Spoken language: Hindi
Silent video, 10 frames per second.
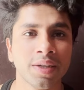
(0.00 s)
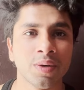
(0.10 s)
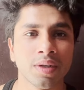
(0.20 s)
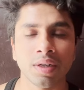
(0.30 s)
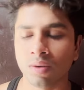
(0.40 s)

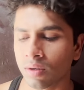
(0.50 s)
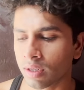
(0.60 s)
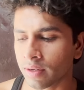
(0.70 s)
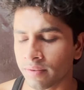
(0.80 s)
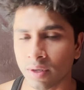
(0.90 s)
होगी और
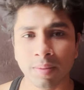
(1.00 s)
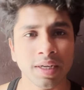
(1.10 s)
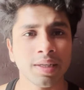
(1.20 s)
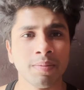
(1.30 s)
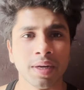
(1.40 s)
ये वीडियो
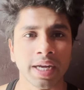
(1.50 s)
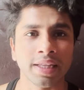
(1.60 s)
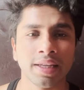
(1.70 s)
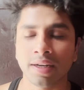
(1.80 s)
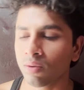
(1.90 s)
मैंने जब बनाई
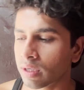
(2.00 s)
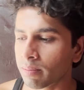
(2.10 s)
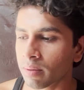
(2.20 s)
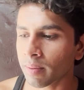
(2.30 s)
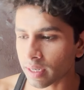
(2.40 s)
थी ना उस टाइम
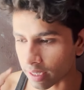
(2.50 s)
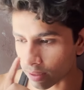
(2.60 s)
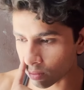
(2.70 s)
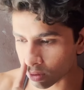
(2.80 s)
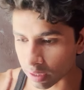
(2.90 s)
पे मैं कहीं
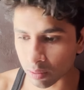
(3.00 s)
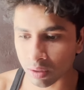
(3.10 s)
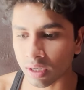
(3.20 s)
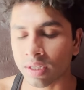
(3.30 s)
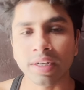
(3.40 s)
उस
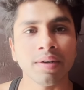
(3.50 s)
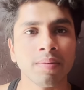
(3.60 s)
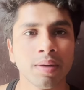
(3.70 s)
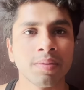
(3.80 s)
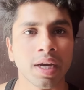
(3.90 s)
उधर से
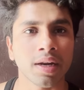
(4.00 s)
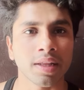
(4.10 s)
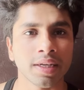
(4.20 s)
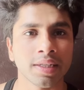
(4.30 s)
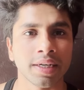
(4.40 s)
मतलब जा रहा
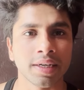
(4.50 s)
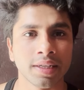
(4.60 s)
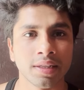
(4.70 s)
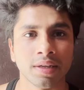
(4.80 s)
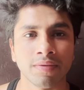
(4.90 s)
था कि साइड
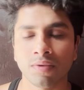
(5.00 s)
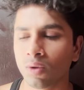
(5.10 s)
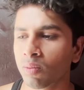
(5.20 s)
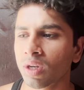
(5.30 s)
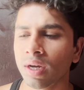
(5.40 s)
की तरफ को
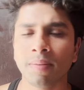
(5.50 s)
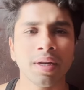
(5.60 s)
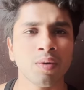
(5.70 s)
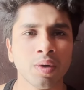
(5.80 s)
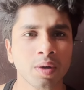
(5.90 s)
तो मुझे लगा
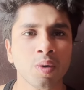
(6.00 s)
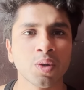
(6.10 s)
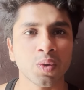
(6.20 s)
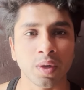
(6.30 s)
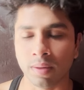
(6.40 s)
पहले घोड़ी को
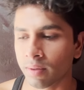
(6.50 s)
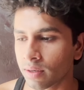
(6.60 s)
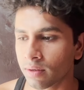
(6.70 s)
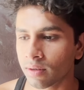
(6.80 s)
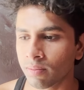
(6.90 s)
कुछ हुआ है बट
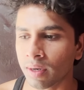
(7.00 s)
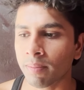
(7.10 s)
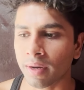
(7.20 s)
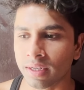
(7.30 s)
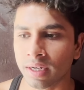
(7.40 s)
मैंने
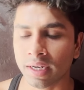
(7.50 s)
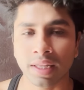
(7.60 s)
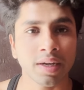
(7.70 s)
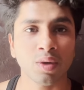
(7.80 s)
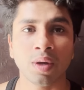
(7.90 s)
पास जाके
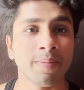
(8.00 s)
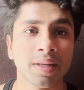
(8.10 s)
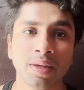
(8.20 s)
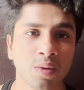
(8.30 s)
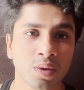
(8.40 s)
देखा तो
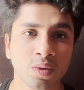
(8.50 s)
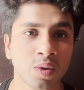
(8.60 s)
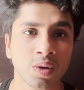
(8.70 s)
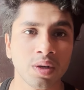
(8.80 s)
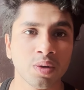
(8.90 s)
हिम्मत नहीं हो रही उस
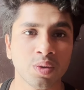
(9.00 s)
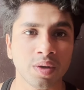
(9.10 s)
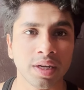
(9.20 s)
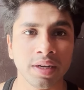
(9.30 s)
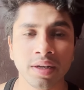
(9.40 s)
घोड़ी को
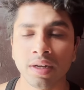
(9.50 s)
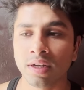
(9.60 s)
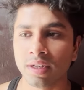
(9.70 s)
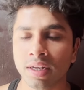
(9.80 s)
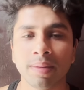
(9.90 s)
छूने की
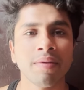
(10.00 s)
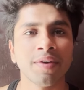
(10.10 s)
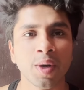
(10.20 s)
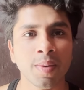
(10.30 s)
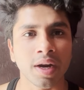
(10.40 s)
इसलिए मैं
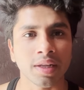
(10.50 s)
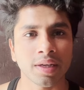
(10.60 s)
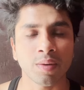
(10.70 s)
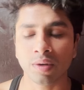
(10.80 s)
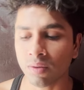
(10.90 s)
वीडियो बना रहा था
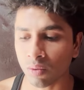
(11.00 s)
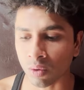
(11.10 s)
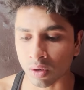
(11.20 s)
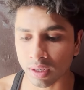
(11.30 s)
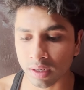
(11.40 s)
क्योंकि ना वो
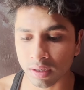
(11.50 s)
घोड़ी